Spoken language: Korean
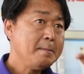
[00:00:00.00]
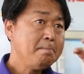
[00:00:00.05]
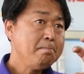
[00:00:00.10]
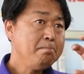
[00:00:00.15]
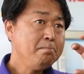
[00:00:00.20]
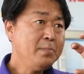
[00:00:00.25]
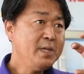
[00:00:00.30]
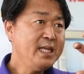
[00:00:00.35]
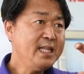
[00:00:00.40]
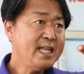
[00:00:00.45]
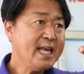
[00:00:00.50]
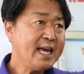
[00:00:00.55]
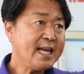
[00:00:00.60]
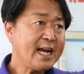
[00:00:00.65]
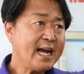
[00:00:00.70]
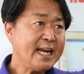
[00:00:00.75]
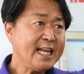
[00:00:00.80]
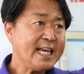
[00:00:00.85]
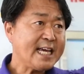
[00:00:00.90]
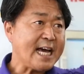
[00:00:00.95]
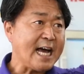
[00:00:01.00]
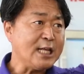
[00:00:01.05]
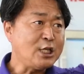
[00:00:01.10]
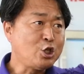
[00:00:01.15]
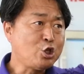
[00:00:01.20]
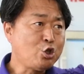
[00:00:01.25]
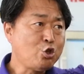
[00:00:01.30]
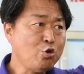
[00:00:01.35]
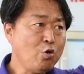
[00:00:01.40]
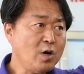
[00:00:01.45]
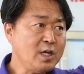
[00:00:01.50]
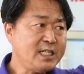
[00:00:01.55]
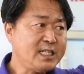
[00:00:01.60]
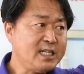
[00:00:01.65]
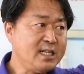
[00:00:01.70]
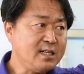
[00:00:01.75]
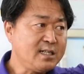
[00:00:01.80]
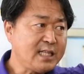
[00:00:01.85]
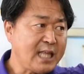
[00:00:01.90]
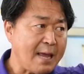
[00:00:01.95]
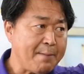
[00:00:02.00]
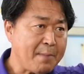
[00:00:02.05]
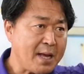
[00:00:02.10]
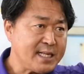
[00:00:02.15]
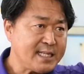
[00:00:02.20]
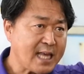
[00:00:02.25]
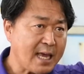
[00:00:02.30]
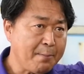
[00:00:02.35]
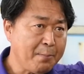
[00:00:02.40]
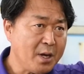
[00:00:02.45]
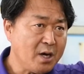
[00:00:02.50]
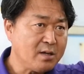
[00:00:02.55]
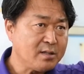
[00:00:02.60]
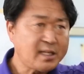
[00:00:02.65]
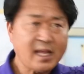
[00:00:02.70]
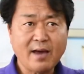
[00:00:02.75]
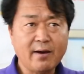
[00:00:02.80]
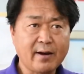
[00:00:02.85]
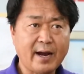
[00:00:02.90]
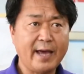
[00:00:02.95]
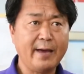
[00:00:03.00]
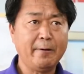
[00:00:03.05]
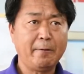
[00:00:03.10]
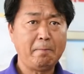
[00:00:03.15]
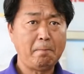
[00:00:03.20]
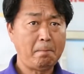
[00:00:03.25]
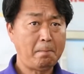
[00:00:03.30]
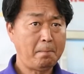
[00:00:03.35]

미네랄이 갖추어질 때만 생명은 태어나요.